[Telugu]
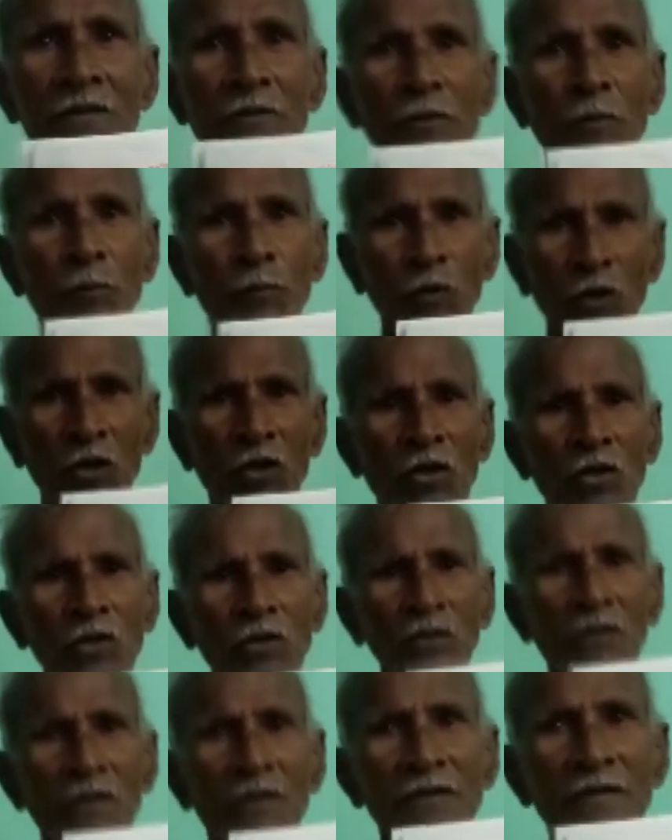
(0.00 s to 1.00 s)
పుస్తకం
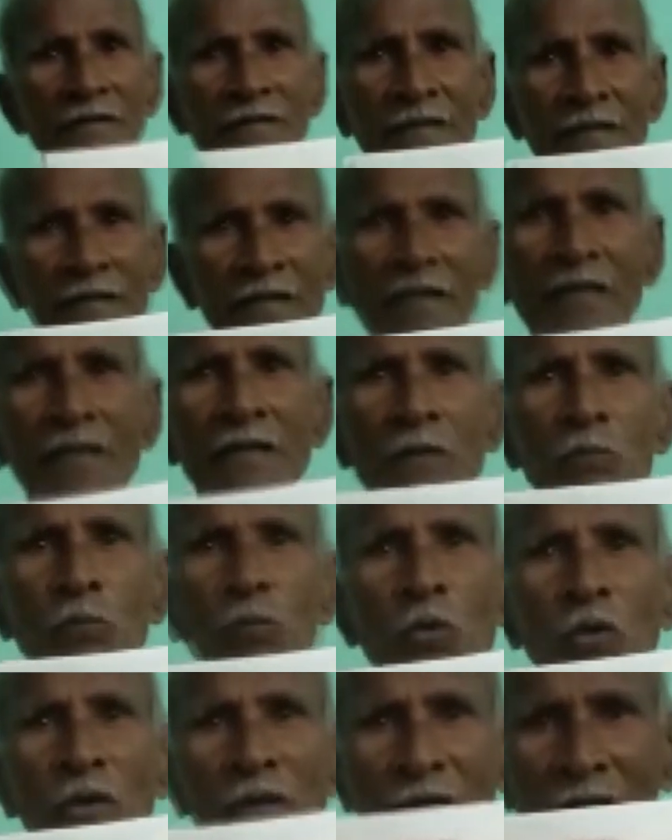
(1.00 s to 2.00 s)
ఇచ్చేవారు నేడు
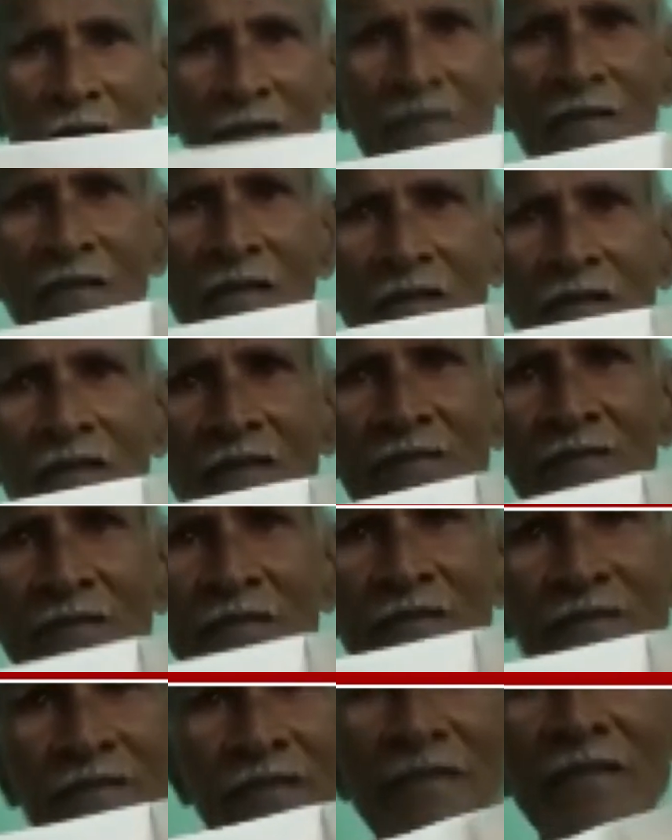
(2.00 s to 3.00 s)
జగనన్న శాశ్వత భూ హక్కు